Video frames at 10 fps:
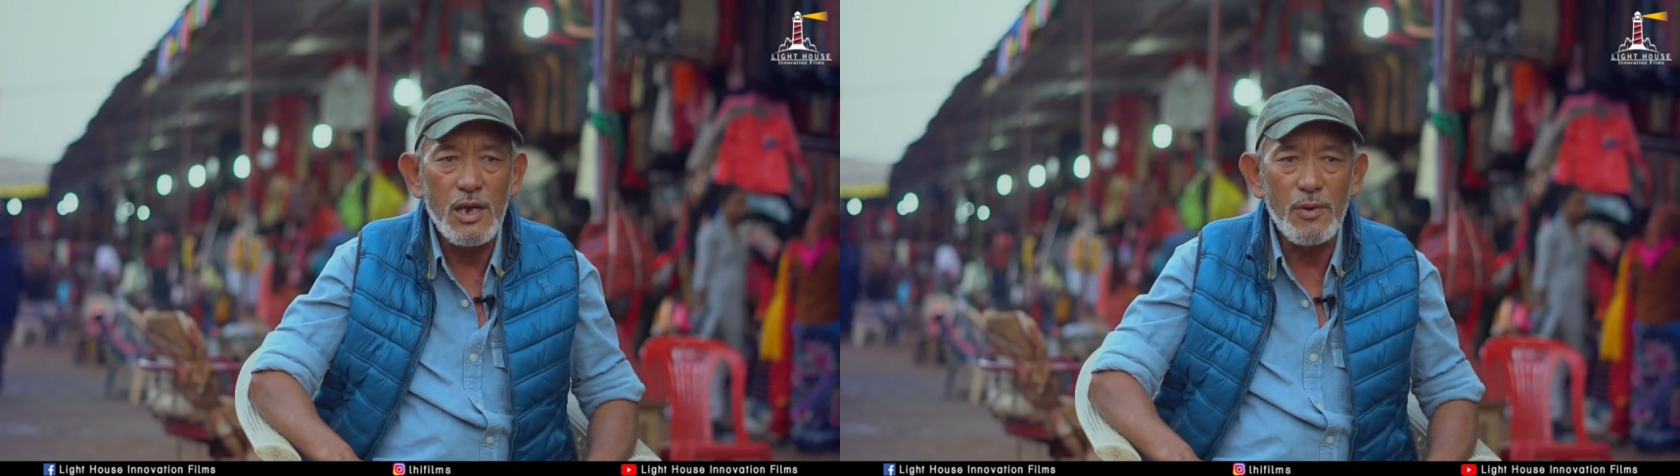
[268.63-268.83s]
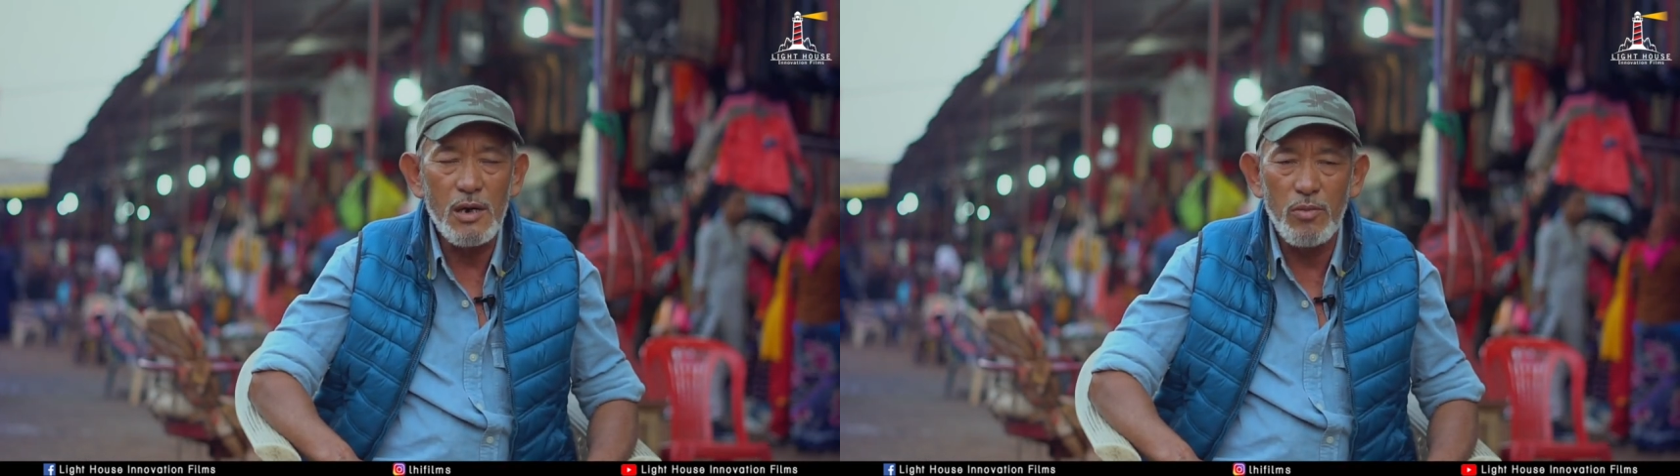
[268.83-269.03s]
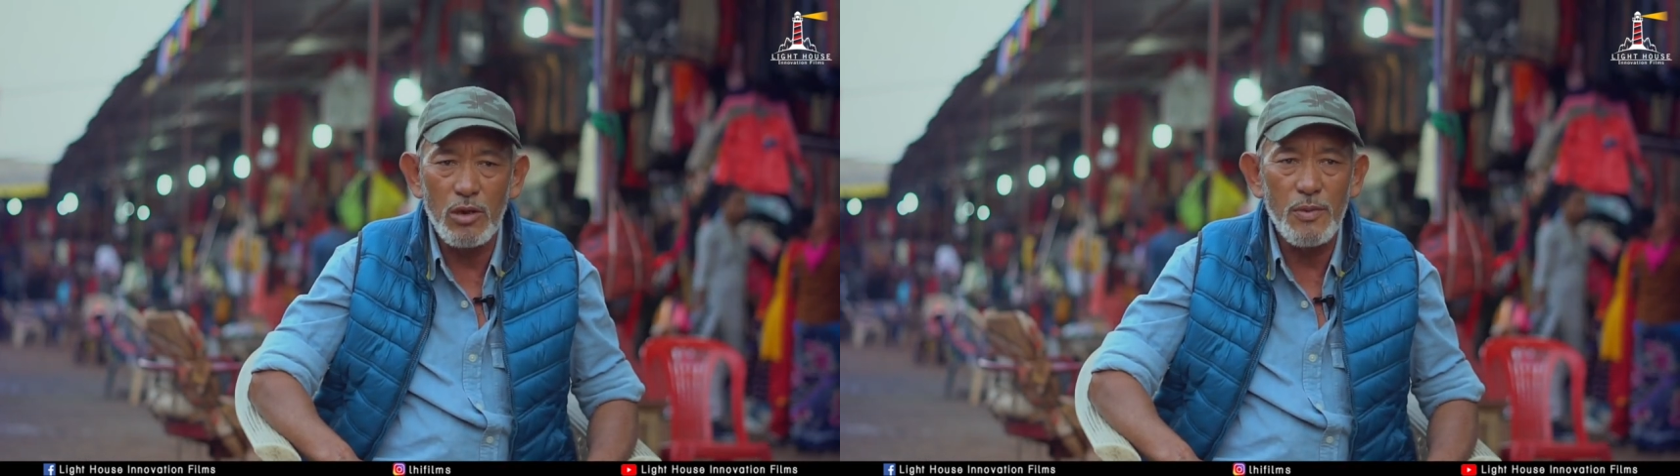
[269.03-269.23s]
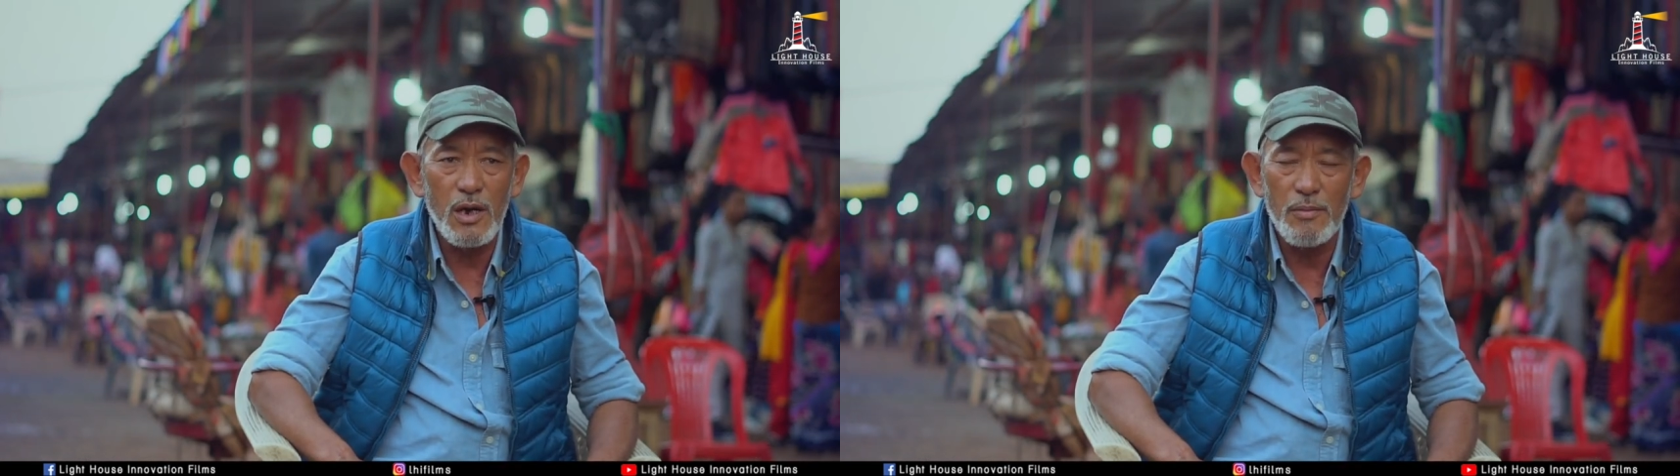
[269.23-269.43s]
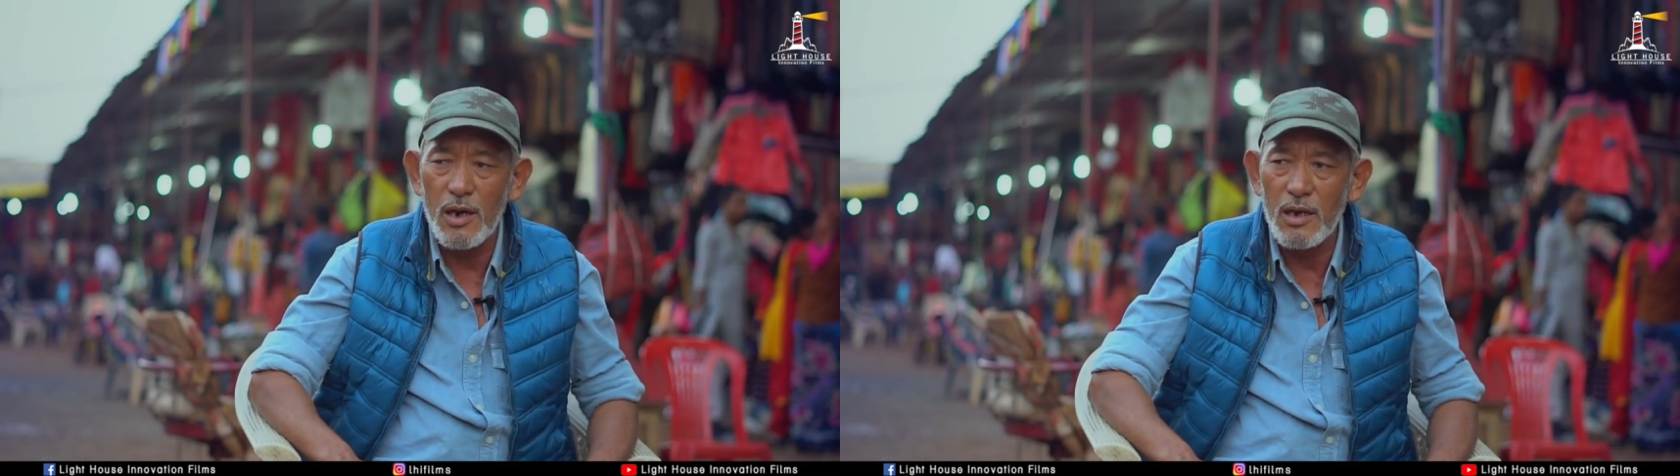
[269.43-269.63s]
सब का हम बहुत
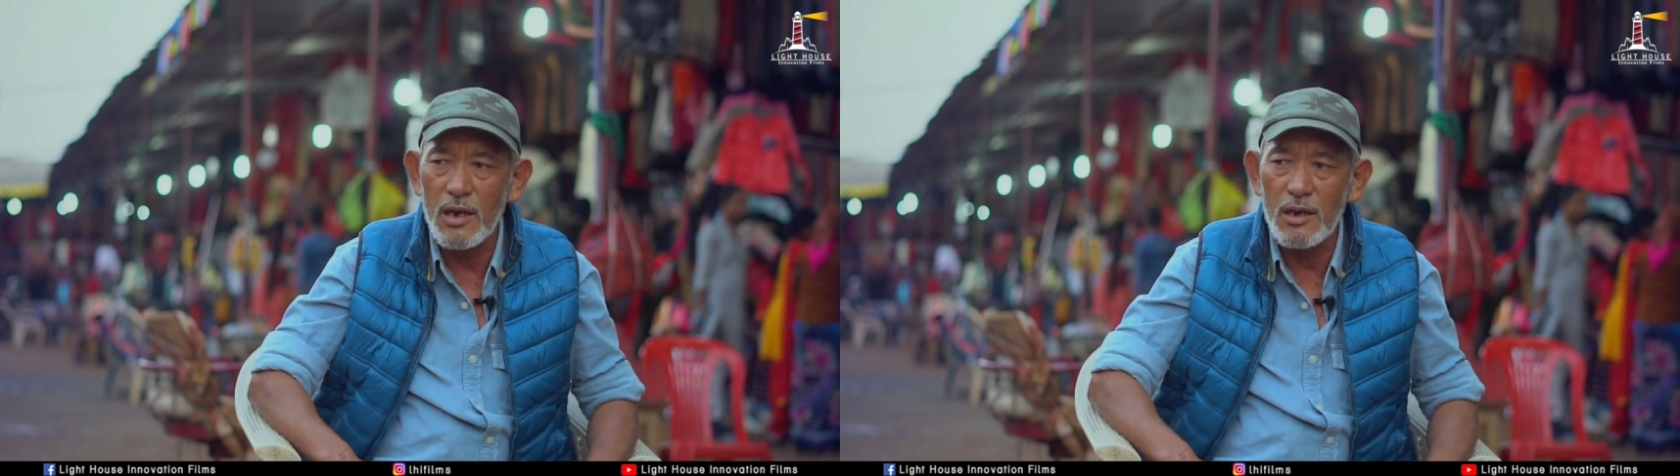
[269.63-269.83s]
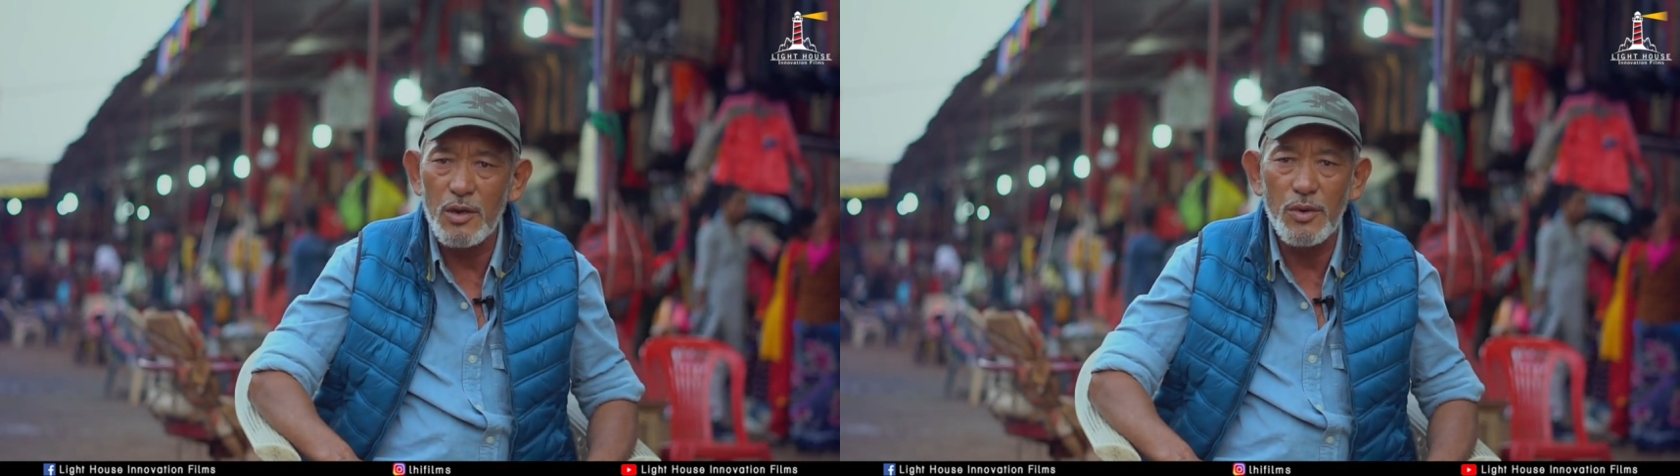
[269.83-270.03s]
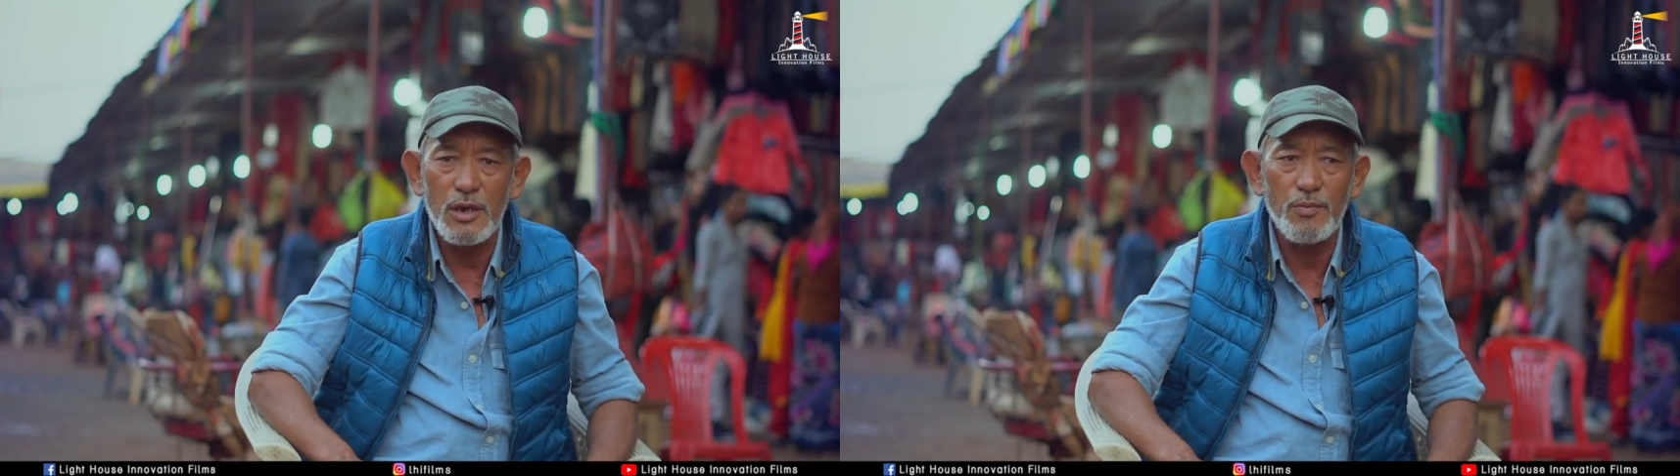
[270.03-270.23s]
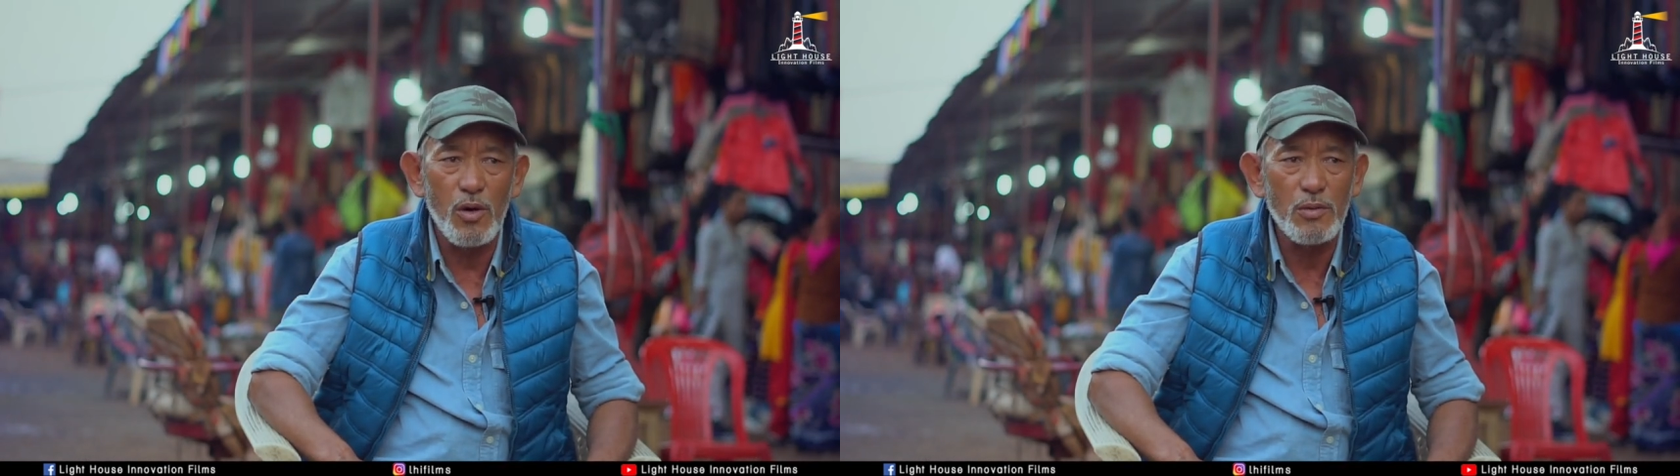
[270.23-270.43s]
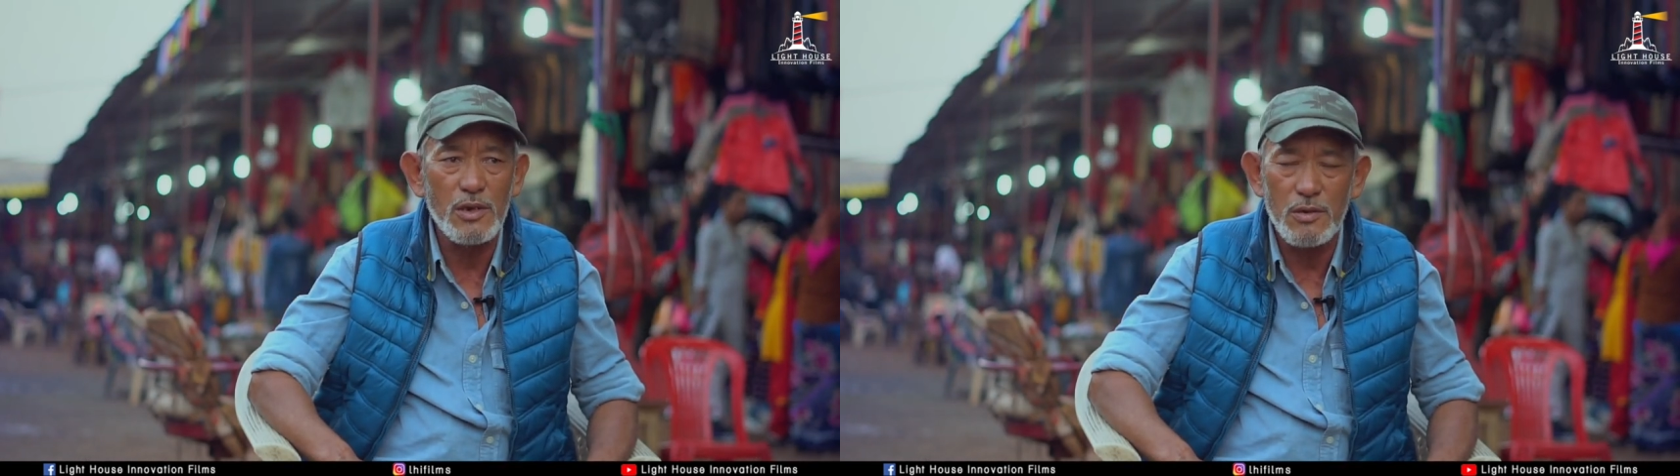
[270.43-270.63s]
बड़ा आभारी हैं क्योंकि
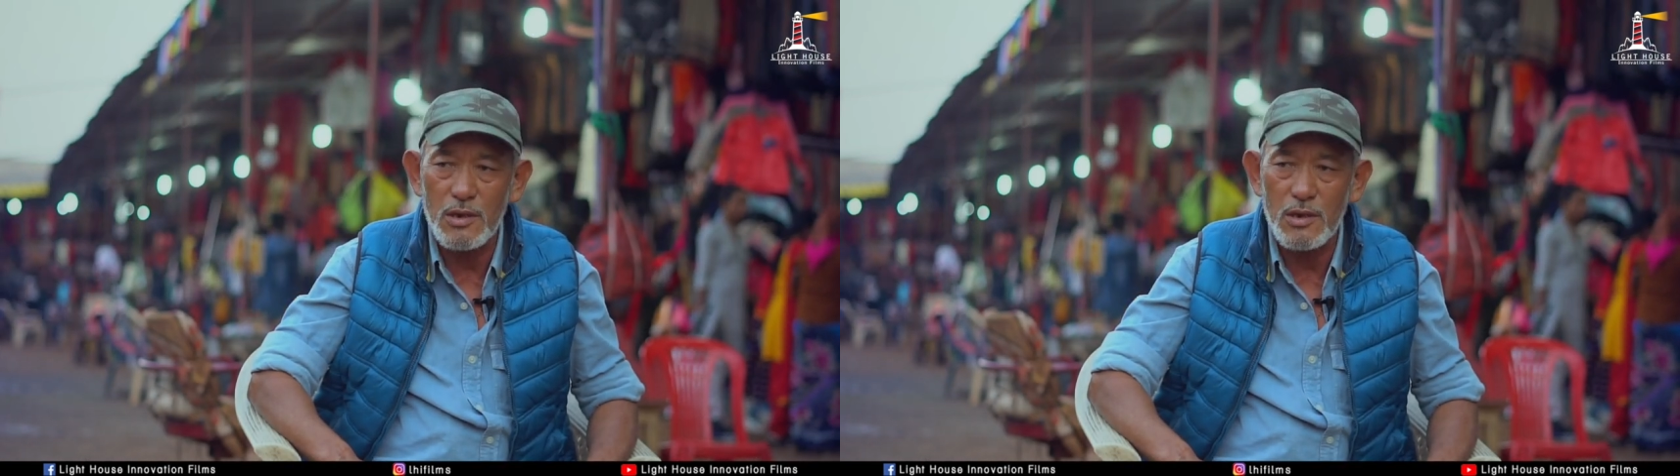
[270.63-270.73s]
बहुत